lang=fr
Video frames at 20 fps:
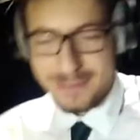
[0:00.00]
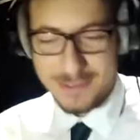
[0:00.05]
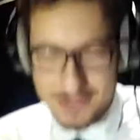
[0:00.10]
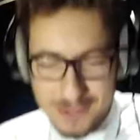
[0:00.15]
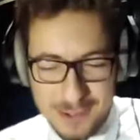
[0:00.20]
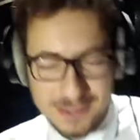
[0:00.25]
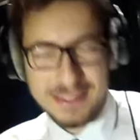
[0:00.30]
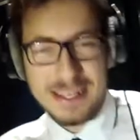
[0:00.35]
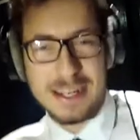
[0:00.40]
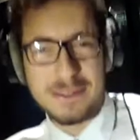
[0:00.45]

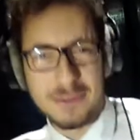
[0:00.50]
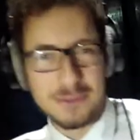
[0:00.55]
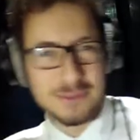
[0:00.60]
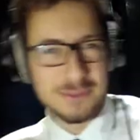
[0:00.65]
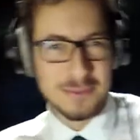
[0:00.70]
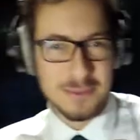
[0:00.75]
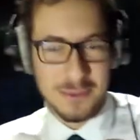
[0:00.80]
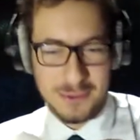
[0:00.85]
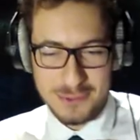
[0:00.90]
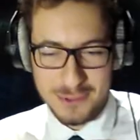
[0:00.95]
succursale dont tout
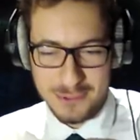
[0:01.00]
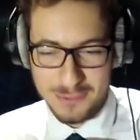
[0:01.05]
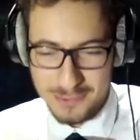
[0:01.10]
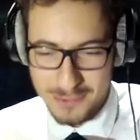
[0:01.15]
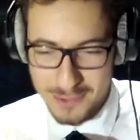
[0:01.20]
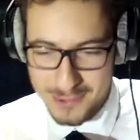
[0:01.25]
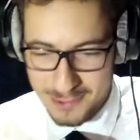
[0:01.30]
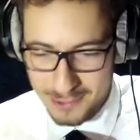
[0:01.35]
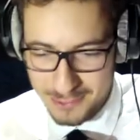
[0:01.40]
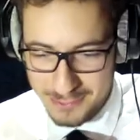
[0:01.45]
le monde se fout
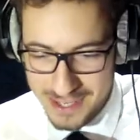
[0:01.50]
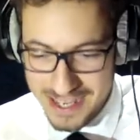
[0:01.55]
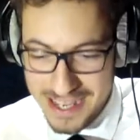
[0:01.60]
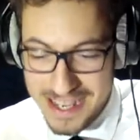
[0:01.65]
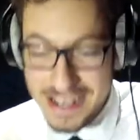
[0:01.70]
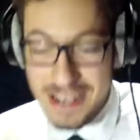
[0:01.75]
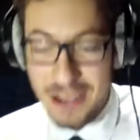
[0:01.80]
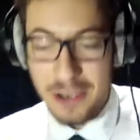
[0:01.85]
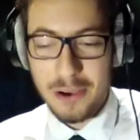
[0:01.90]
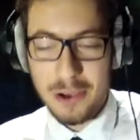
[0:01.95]
aujourd'hui.
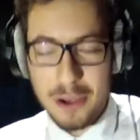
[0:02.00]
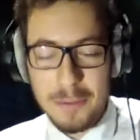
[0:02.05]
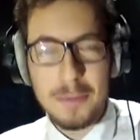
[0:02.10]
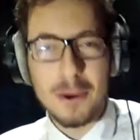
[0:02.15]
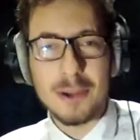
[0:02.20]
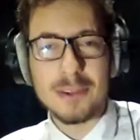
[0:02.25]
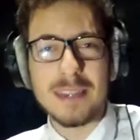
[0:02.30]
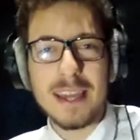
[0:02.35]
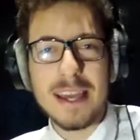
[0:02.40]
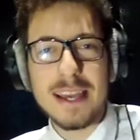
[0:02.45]

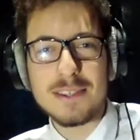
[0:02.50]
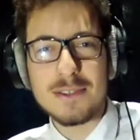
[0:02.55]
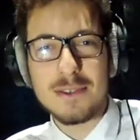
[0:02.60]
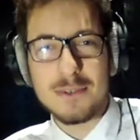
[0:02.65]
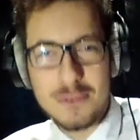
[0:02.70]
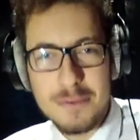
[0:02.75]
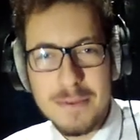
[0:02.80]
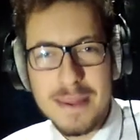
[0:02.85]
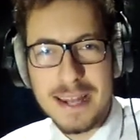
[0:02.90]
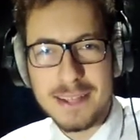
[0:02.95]
Reportage
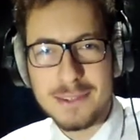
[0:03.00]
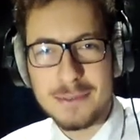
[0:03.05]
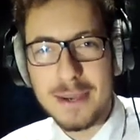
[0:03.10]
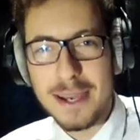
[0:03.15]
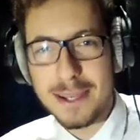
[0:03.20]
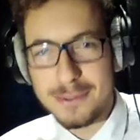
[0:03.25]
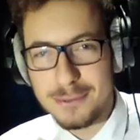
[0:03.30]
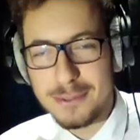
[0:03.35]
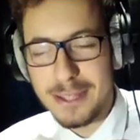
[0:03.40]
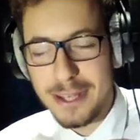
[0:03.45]

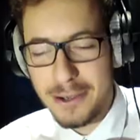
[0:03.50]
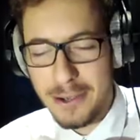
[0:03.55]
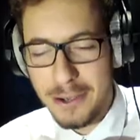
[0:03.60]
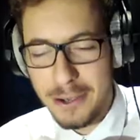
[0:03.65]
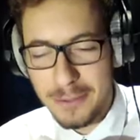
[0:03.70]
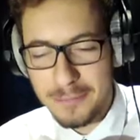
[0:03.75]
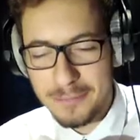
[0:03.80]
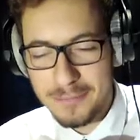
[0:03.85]
jubilatoire tout à l'heure.